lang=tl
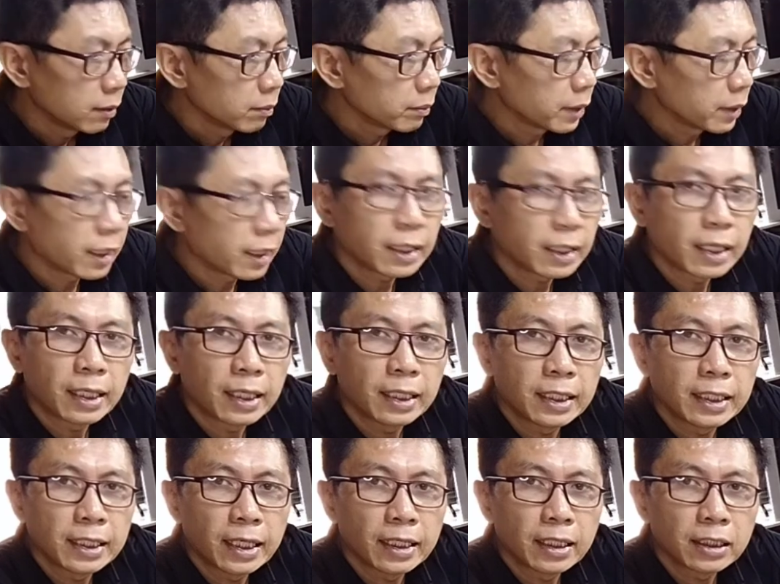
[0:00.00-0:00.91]

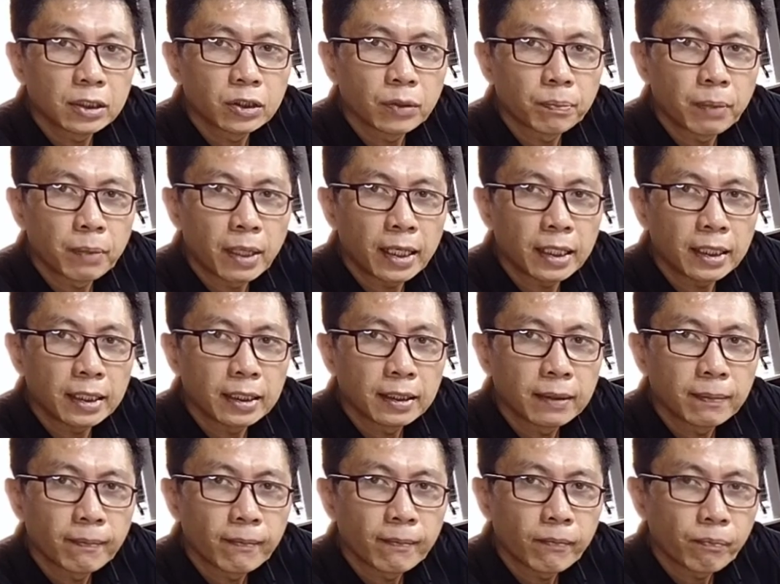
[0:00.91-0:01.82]
pinanggagalingan ng supply
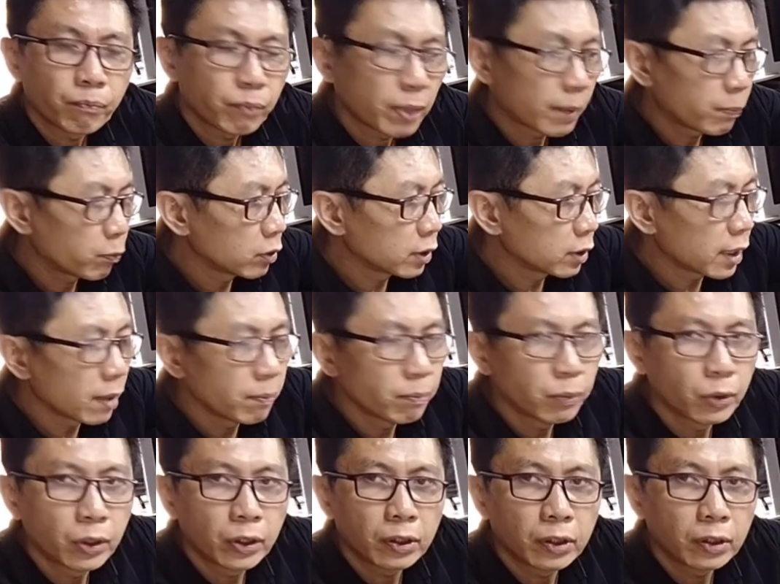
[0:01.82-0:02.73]

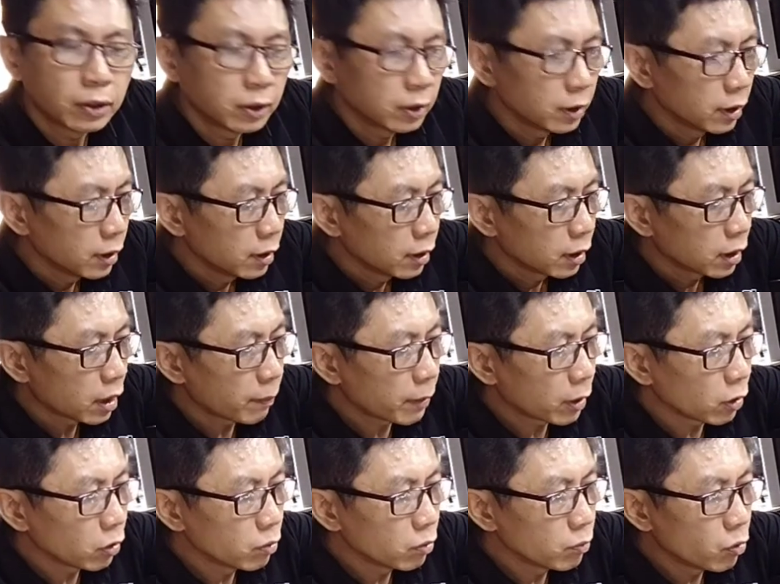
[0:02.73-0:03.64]
papuntang board.
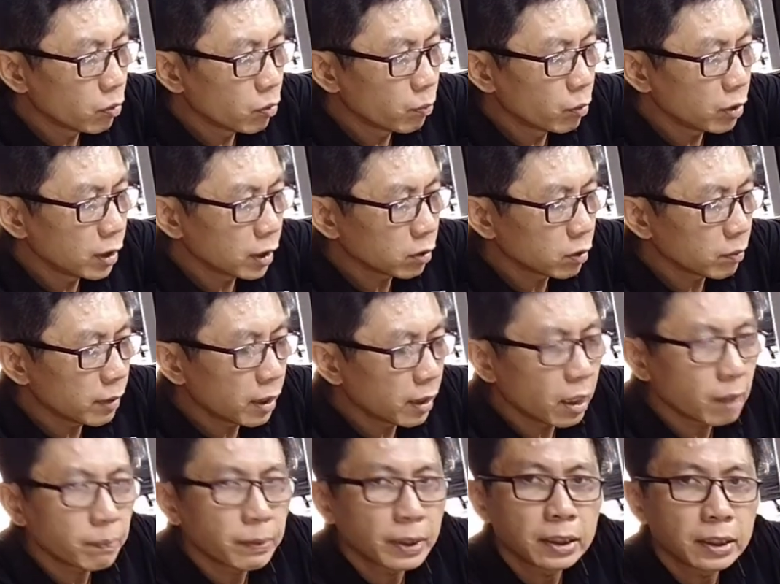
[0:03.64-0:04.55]
Kapag lumubo na itong
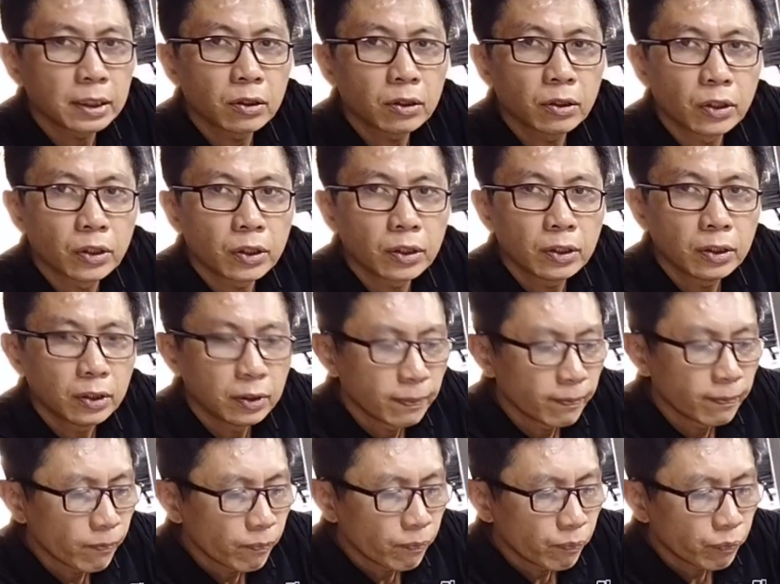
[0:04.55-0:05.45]
mga kapasitor,
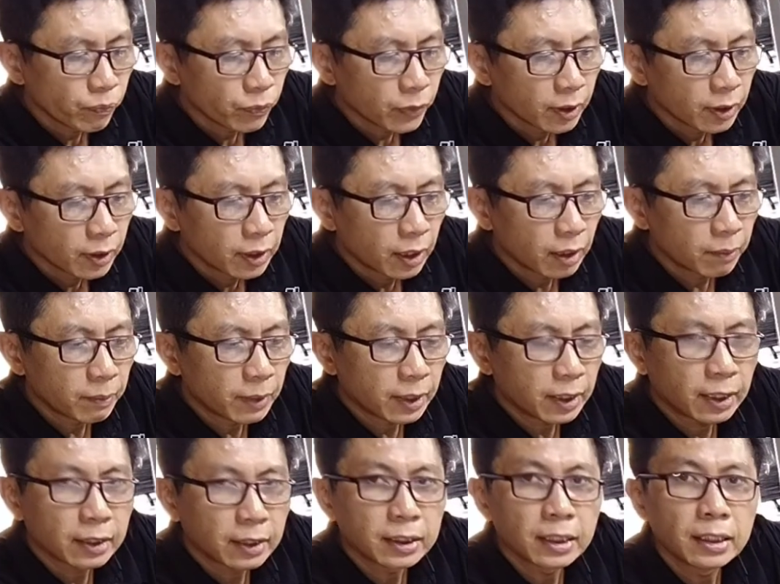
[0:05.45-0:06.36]
ang,
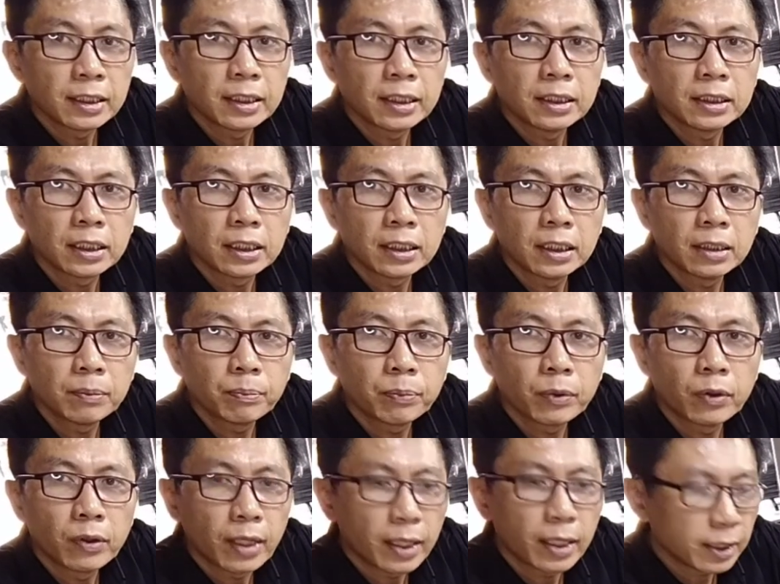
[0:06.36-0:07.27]
ang tendency din
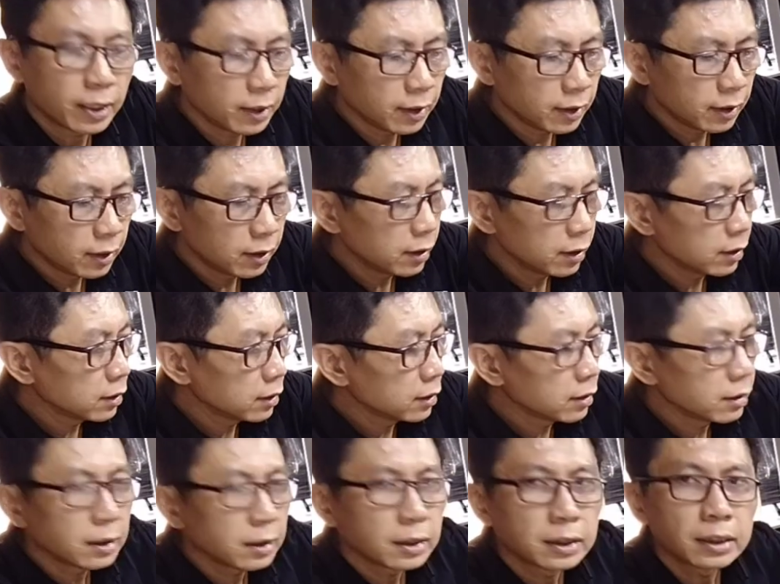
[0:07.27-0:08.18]
po ay
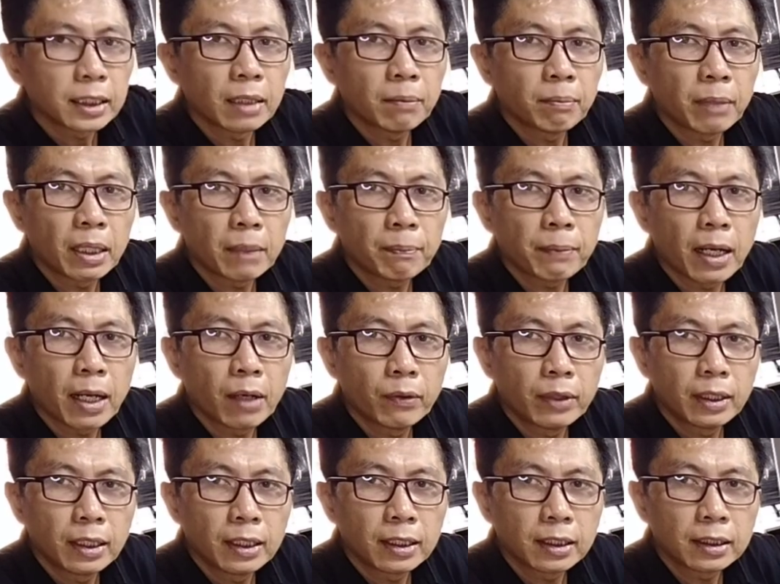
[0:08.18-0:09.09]
standby
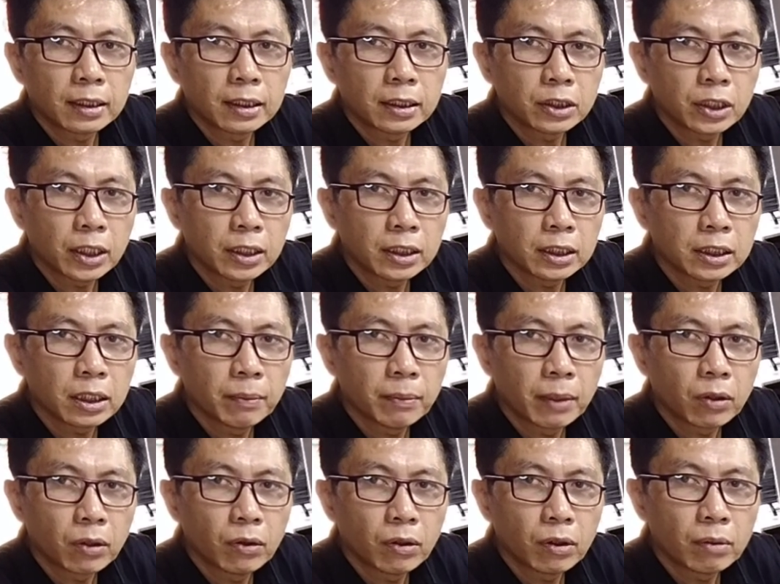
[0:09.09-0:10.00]
power nun din siya, hindi siya
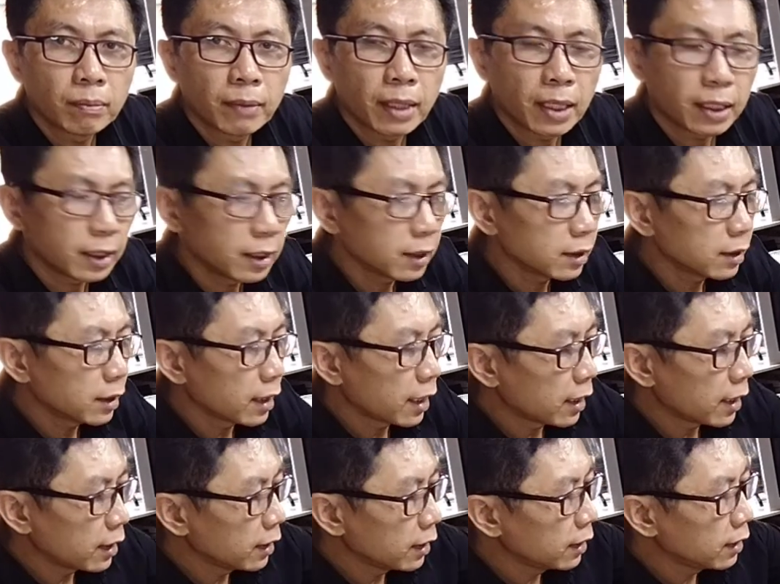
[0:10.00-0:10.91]
mag-on. Bakit?
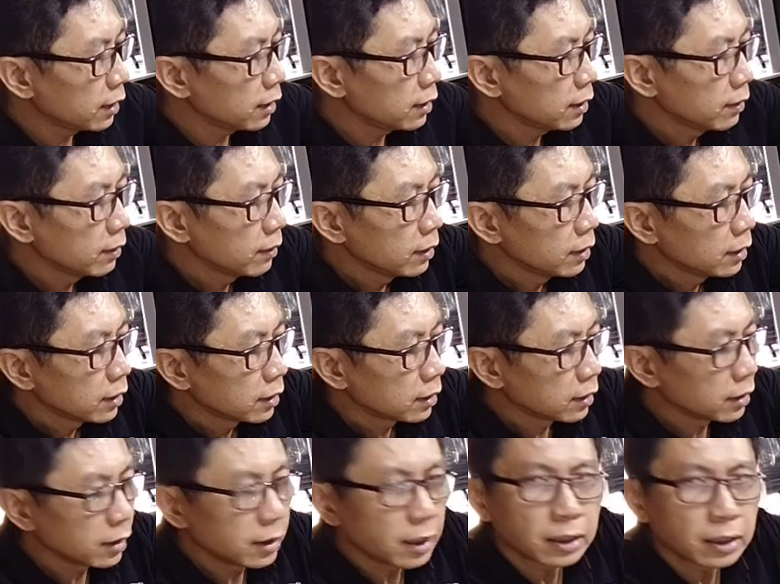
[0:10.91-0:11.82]
Dahil
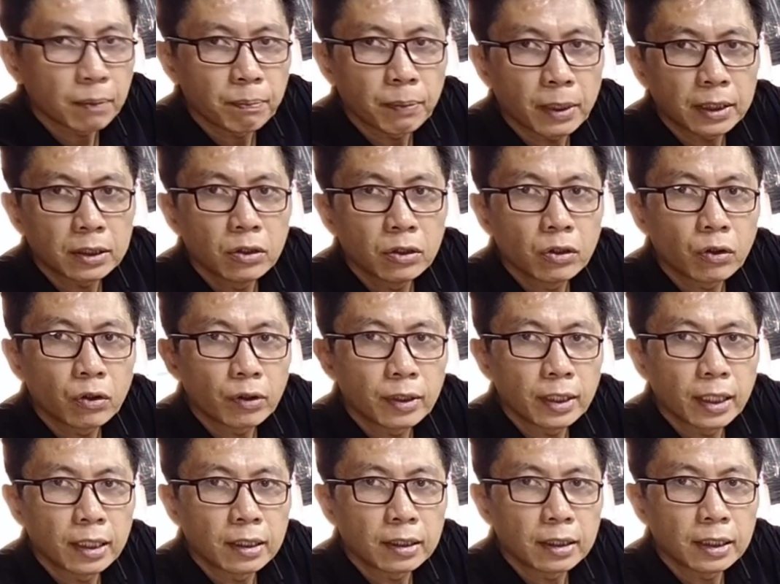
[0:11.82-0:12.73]
hindi na sapat yung
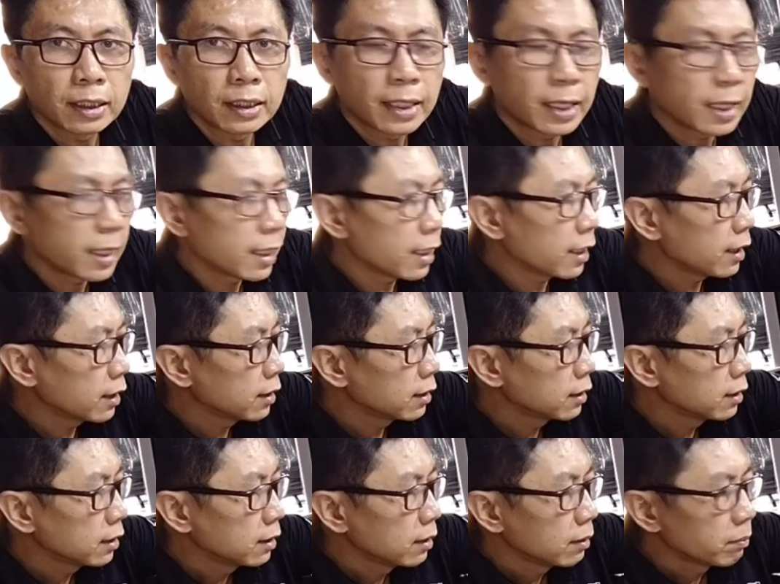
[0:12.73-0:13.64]
kuryente na
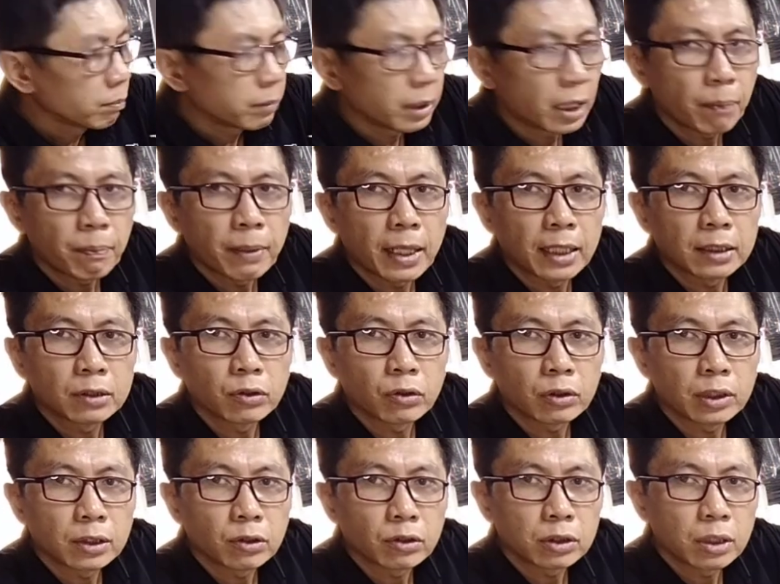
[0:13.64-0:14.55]

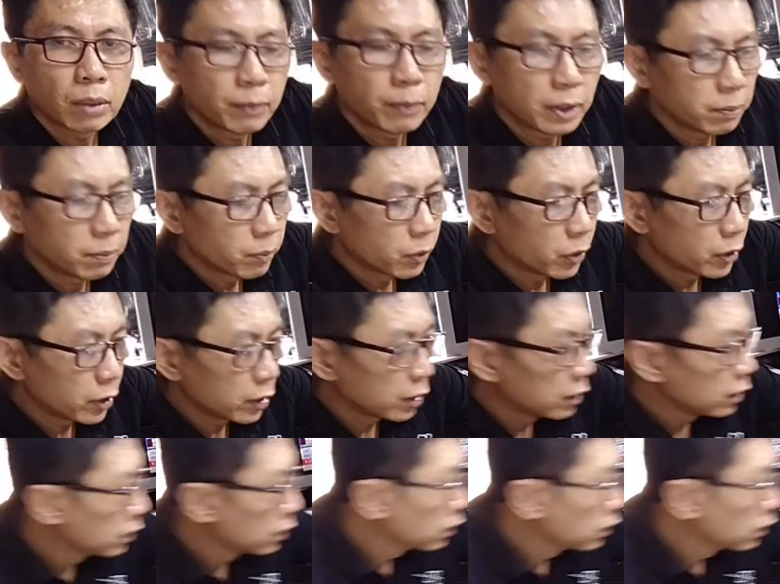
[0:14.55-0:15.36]
pinapasok dito sa main board